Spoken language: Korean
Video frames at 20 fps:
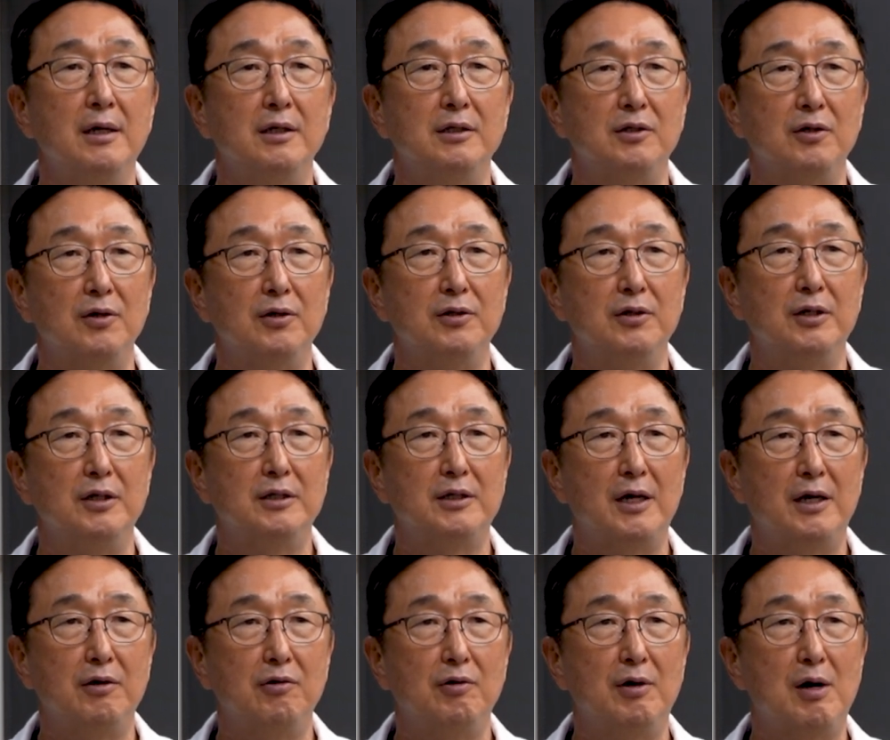저희들이
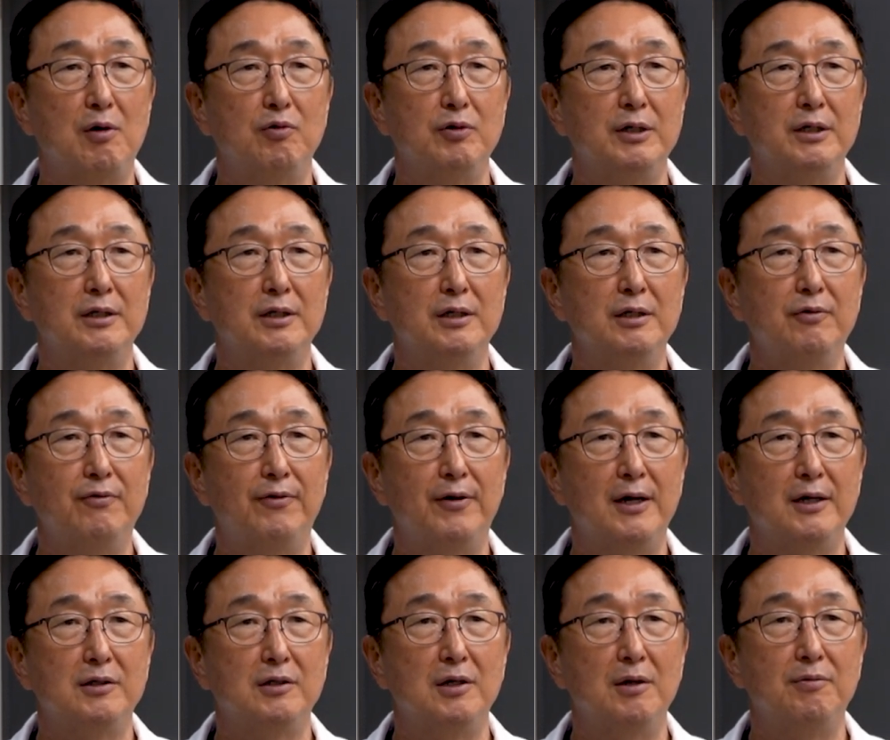사용하고 있는
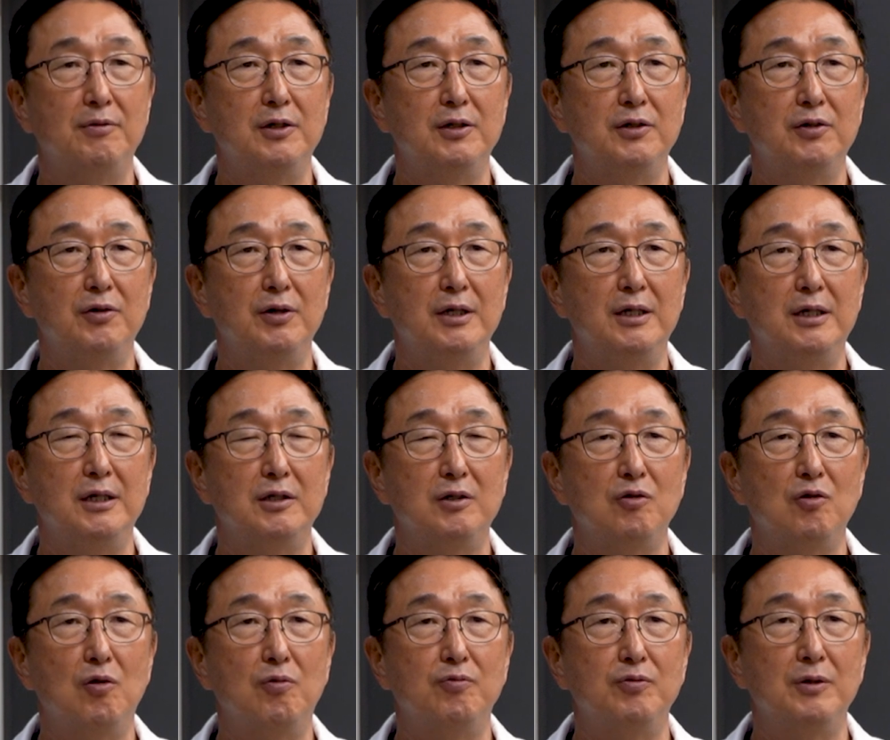플렉서블 3D
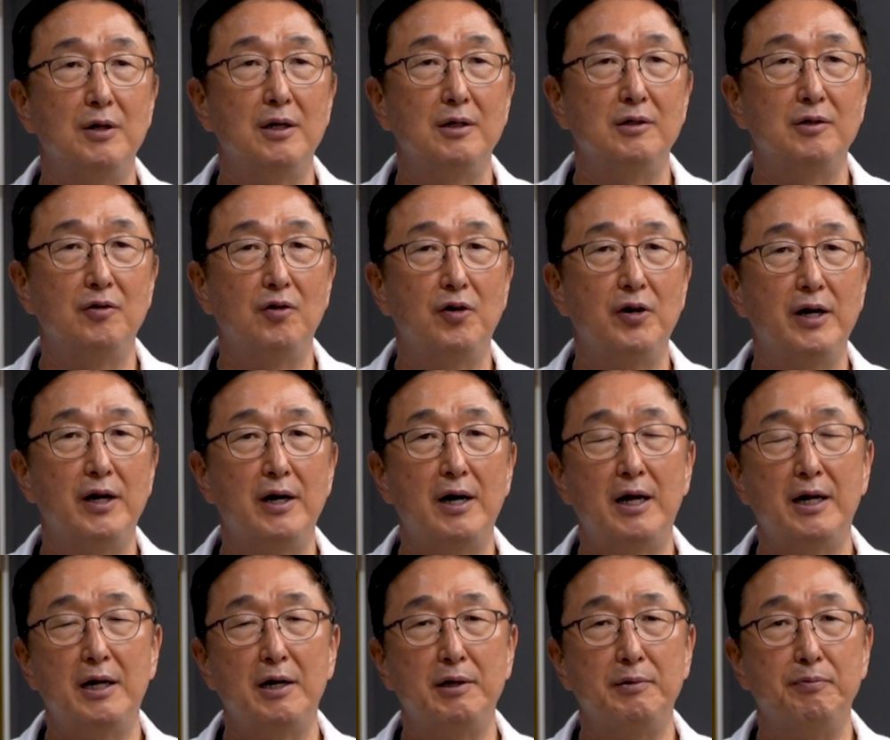스코프가 그거의
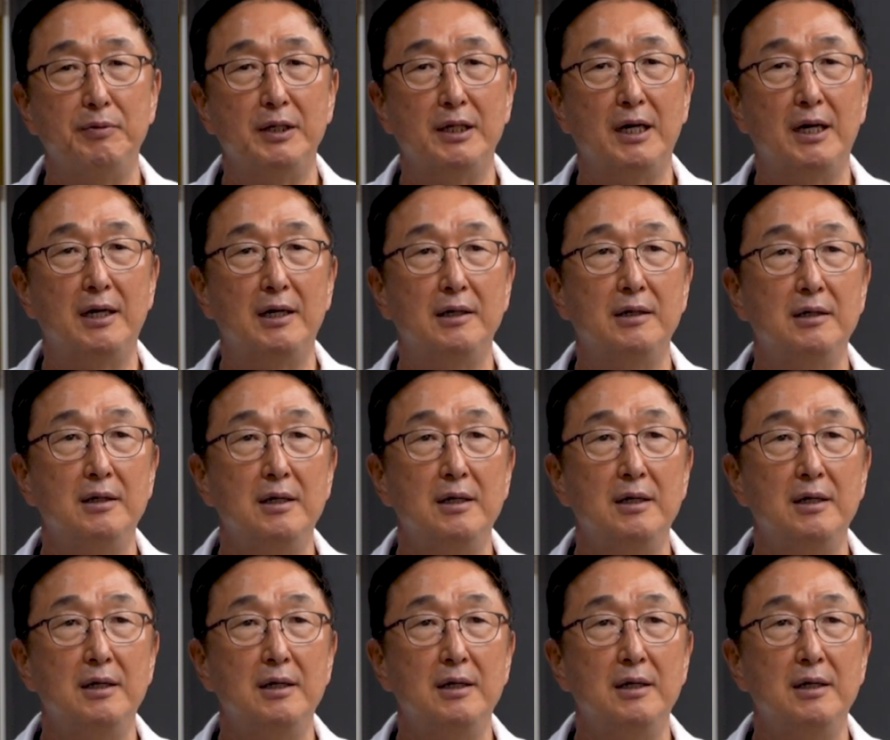하나입니다.